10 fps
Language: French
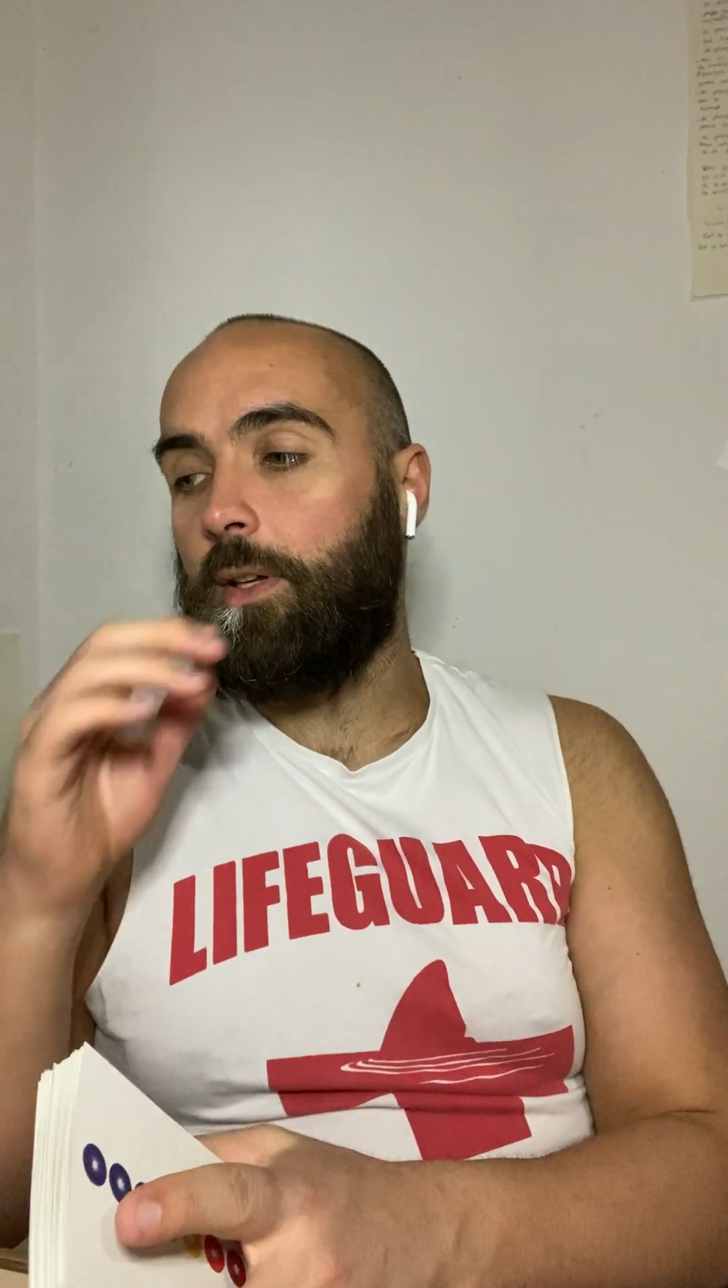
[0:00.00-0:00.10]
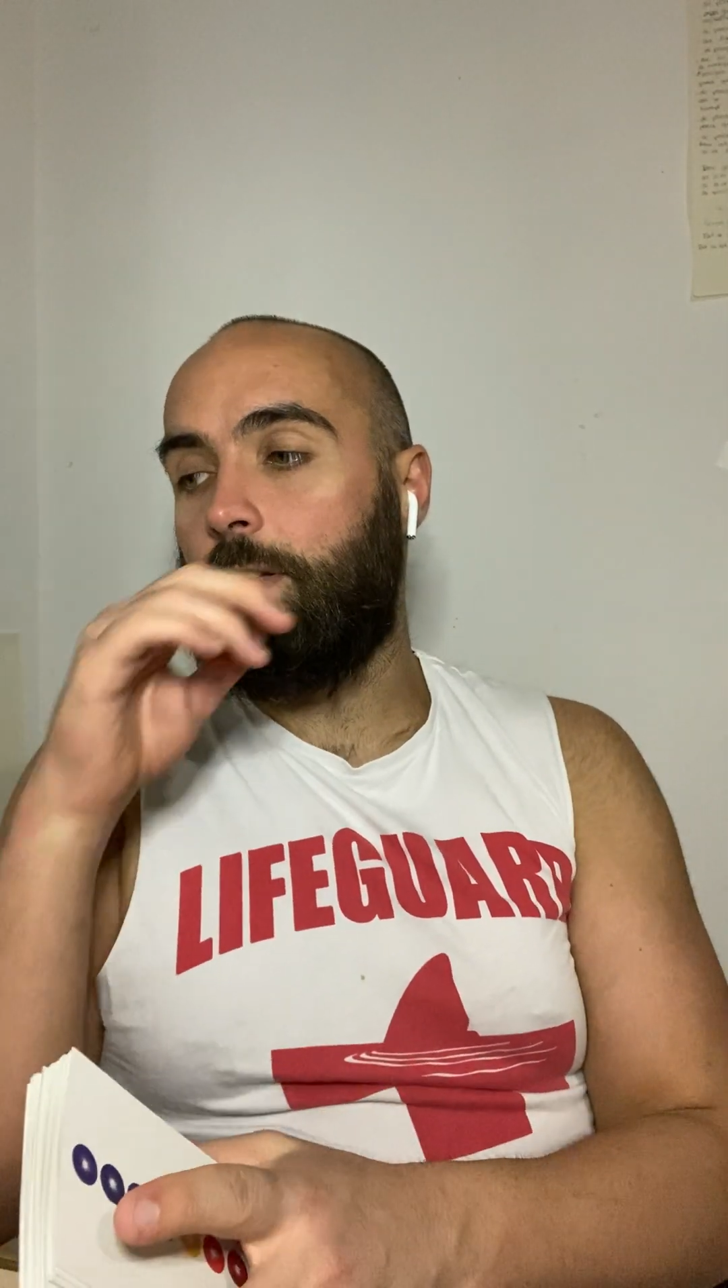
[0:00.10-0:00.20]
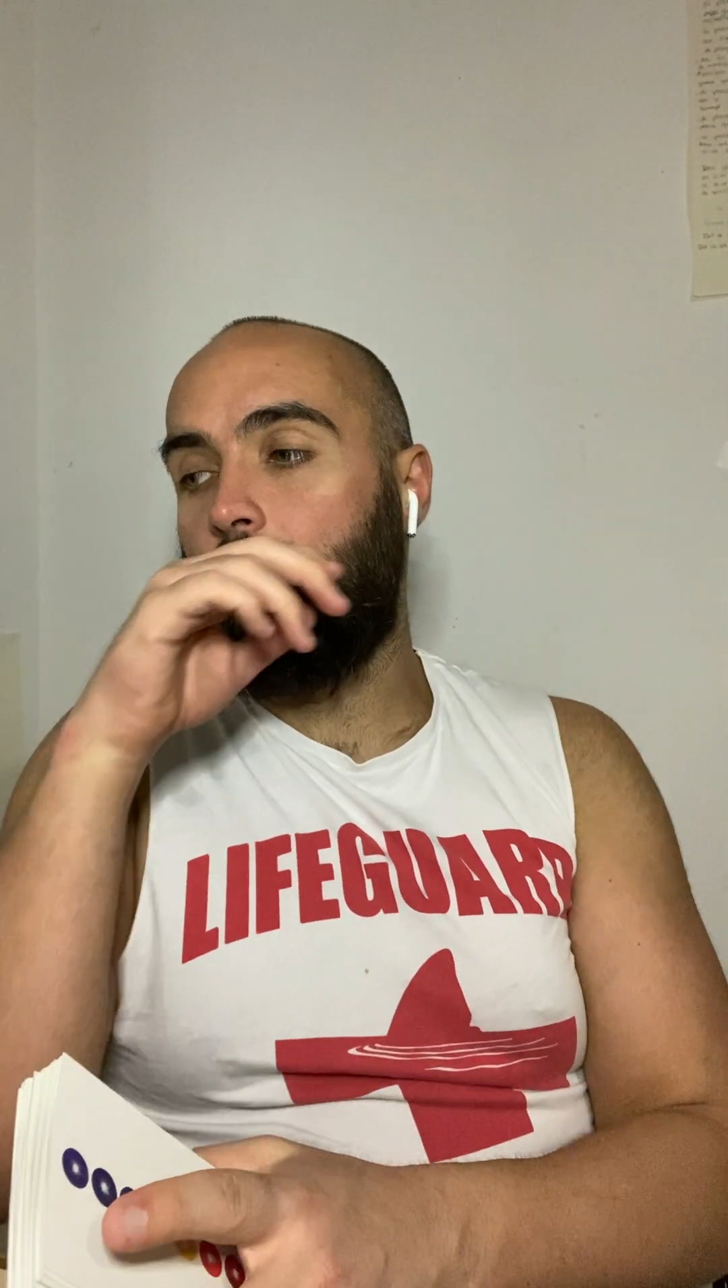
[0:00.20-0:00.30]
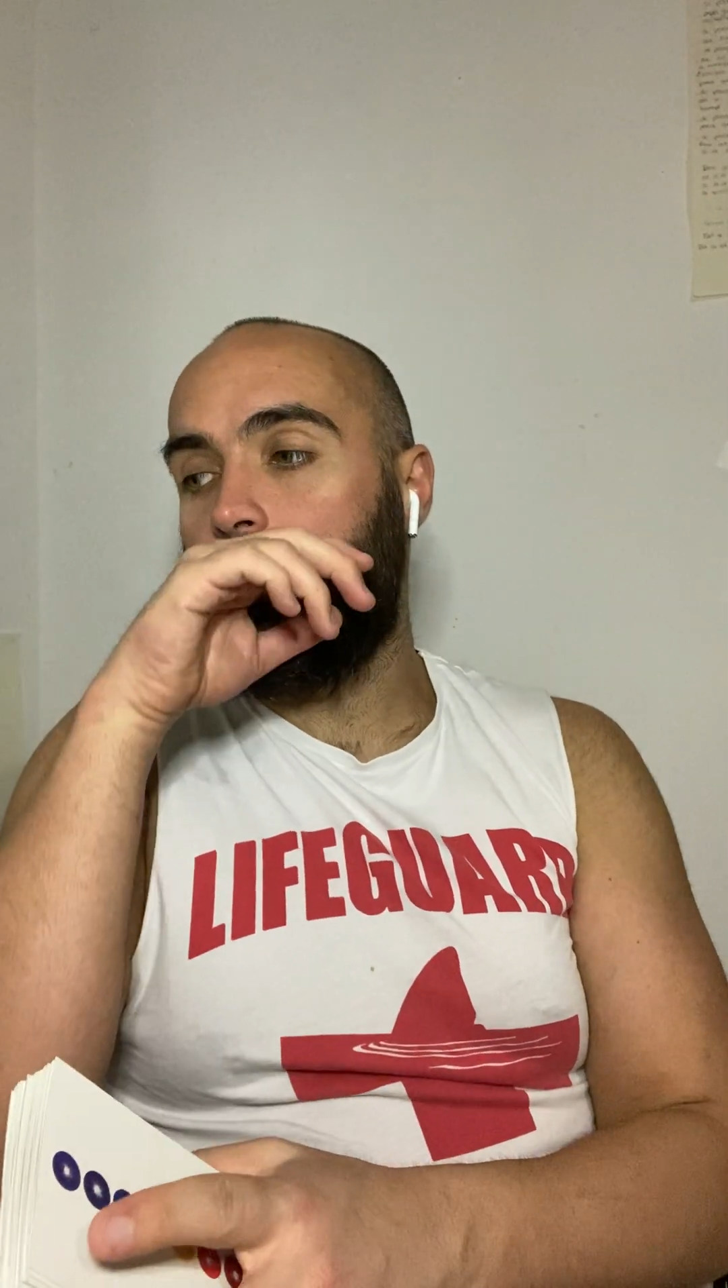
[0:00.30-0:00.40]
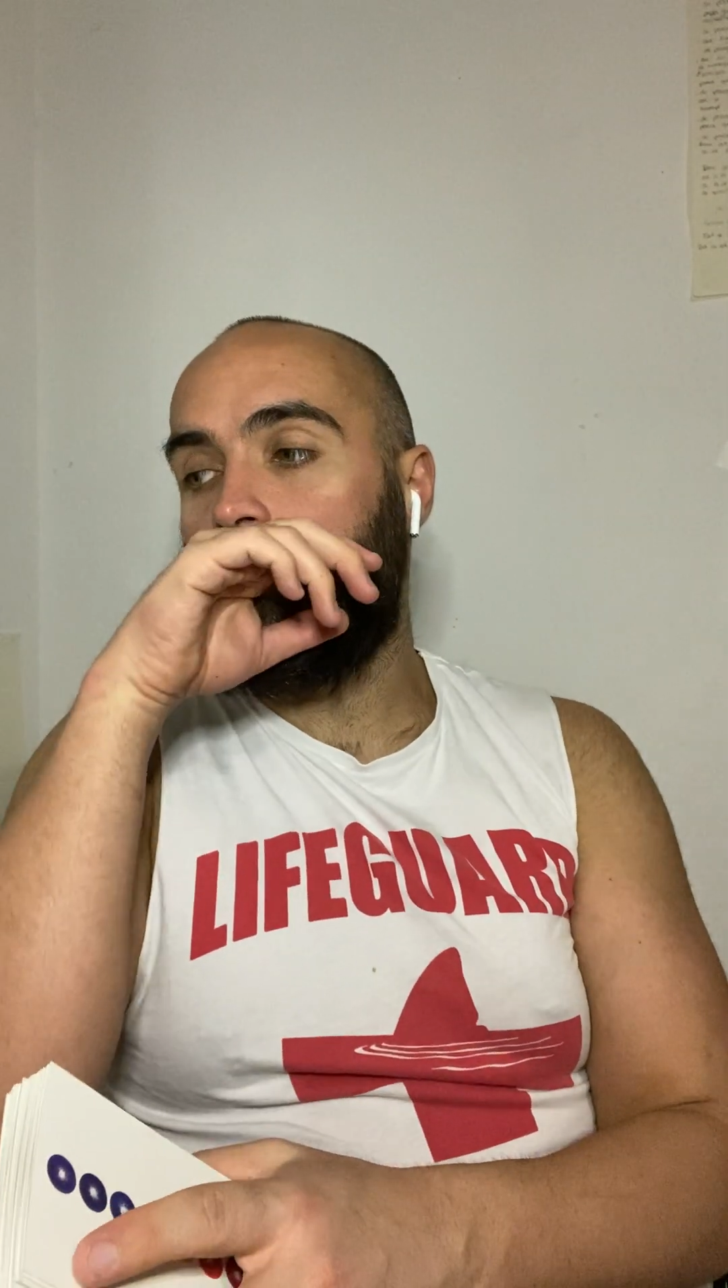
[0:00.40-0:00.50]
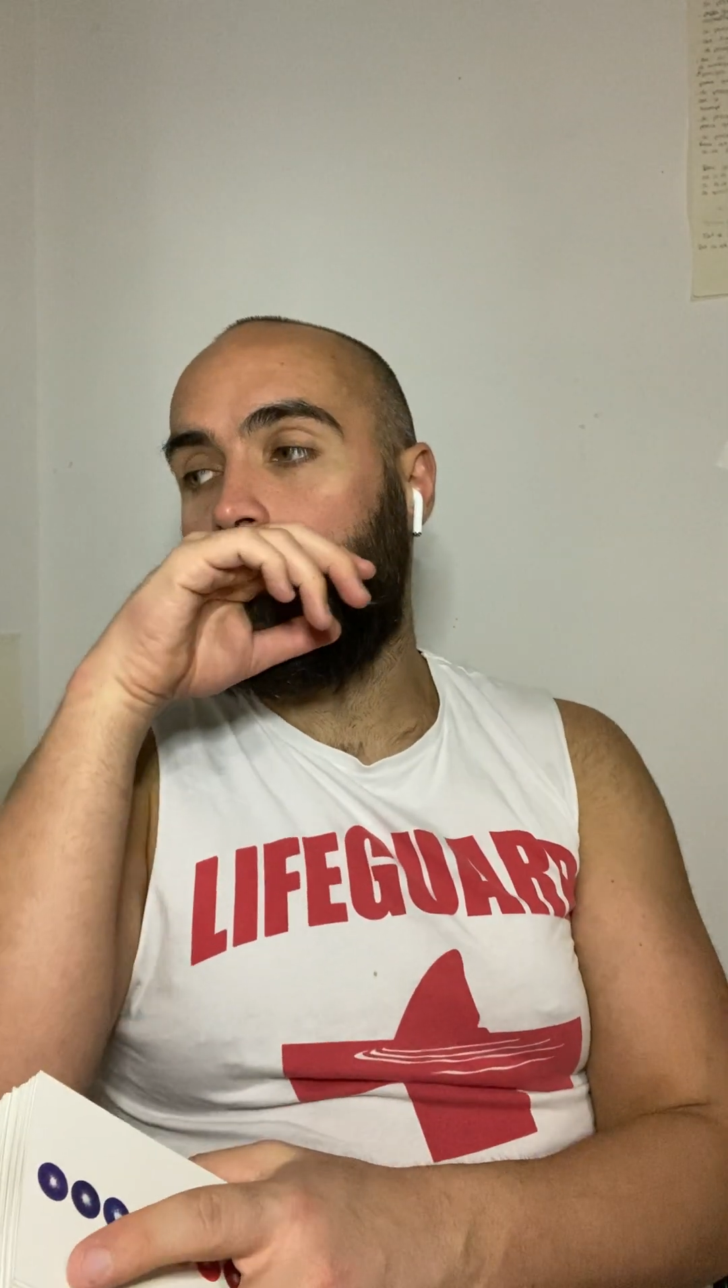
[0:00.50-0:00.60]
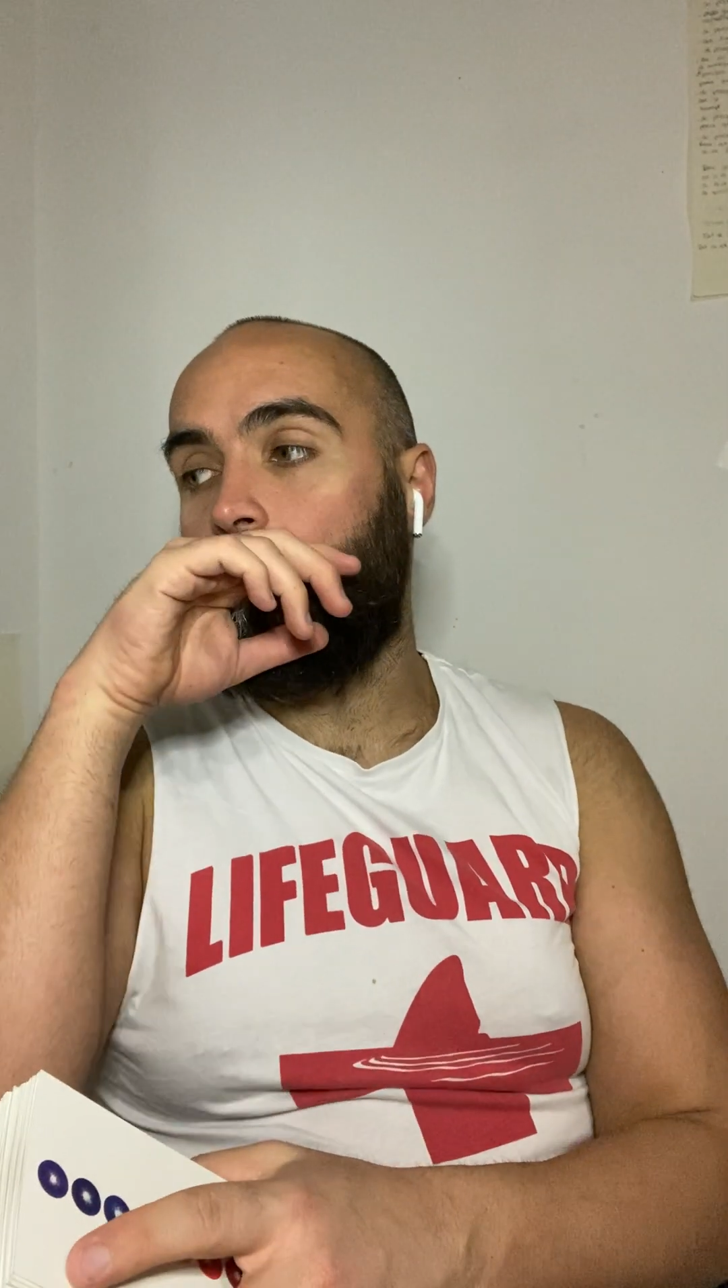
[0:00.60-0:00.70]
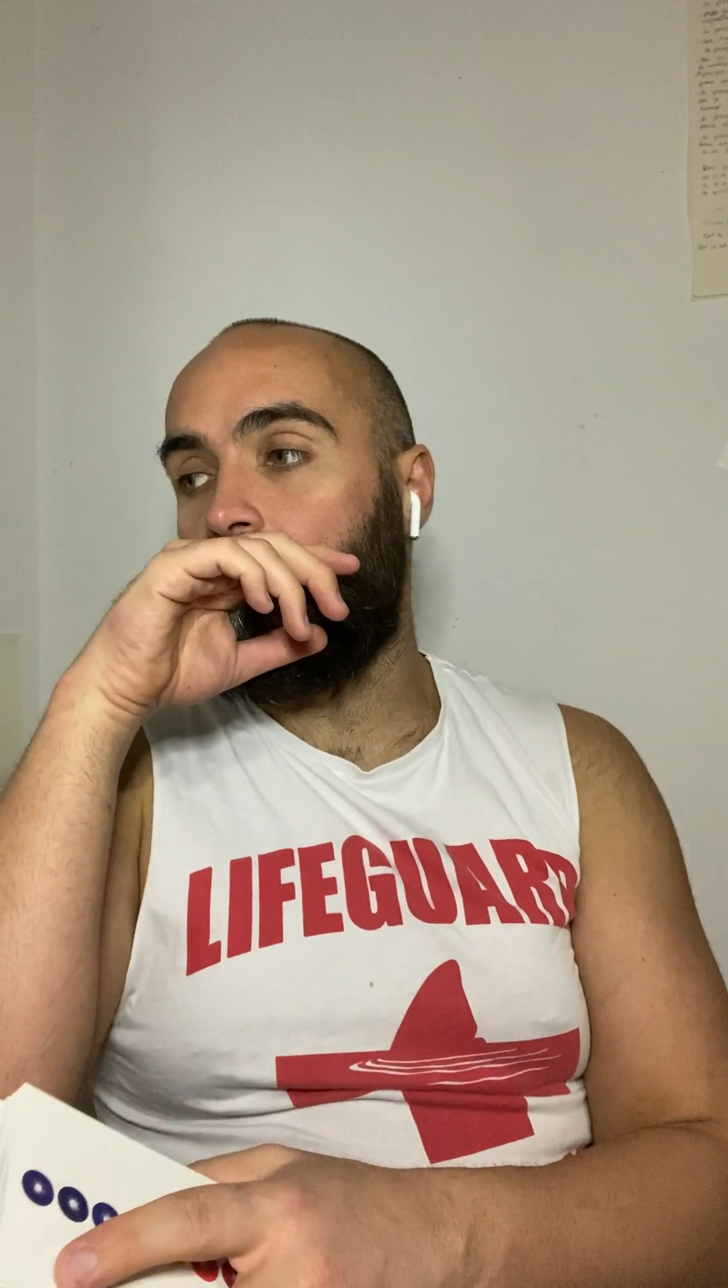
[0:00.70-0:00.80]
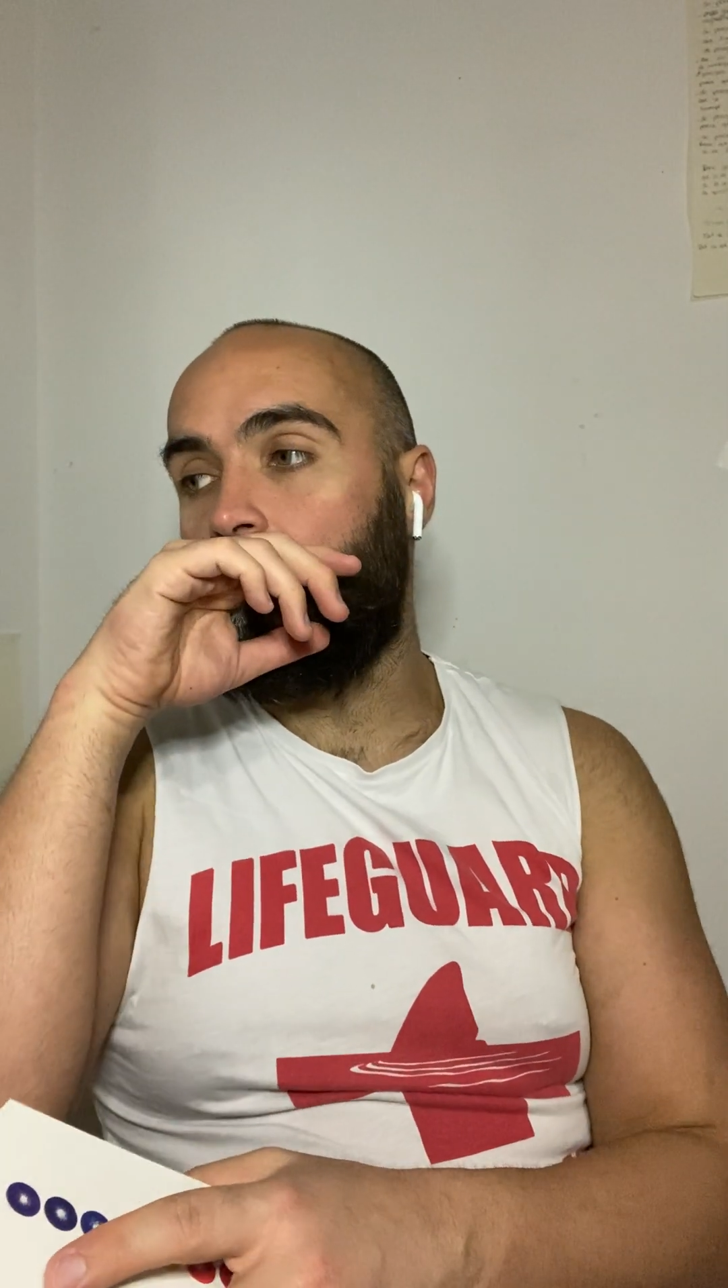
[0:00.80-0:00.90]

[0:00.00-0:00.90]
un exemple